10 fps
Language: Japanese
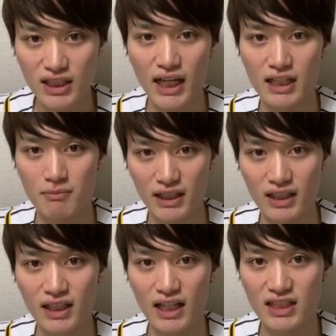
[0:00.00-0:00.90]
次回にま
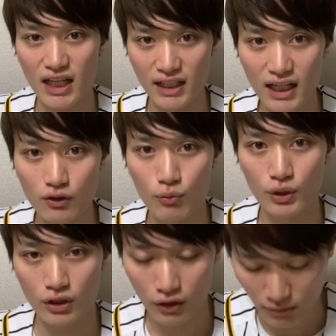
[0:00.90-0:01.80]
た期待したいなと
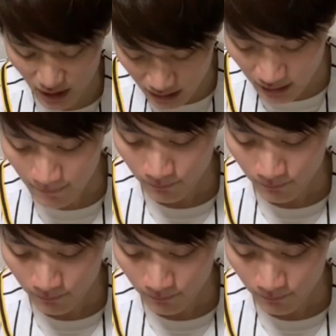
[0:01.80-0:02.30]
思っております。